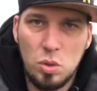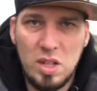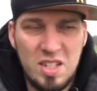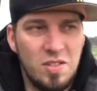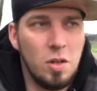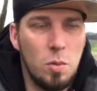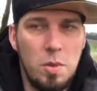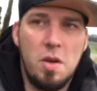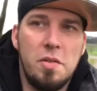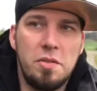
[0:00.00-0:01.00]
Das wiederum
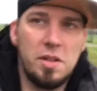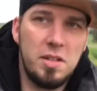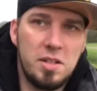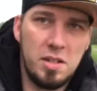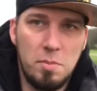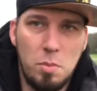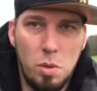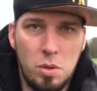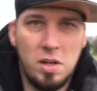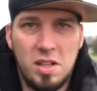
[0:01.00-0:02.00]
eröffnet äh,
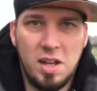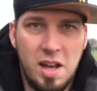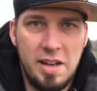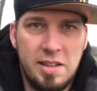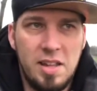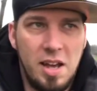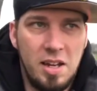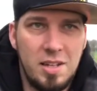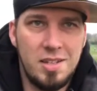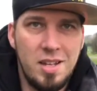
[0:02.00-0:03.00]
Möglichkeiten
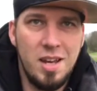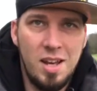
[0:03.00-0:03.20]
eines